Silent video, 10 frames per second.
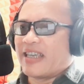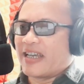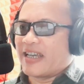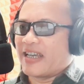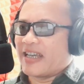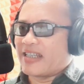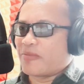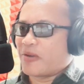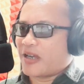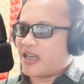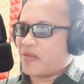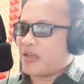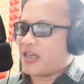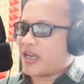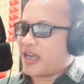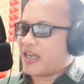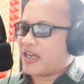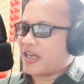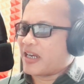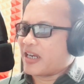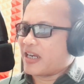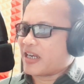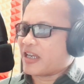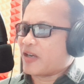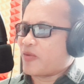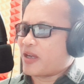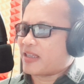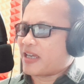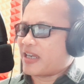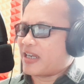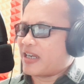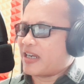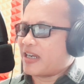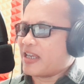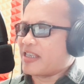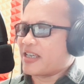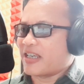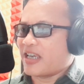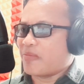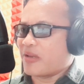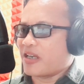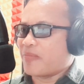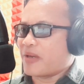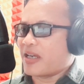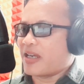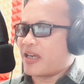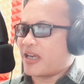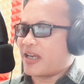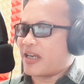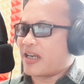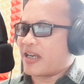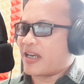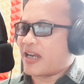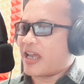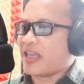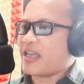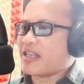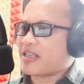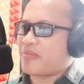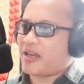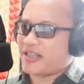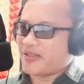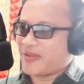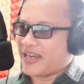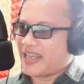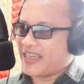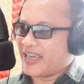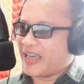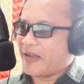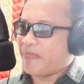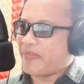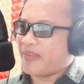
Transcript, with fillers: ya semoga diberikan kekuatan rezeki yang berlimpah dan laris manis jualannya ya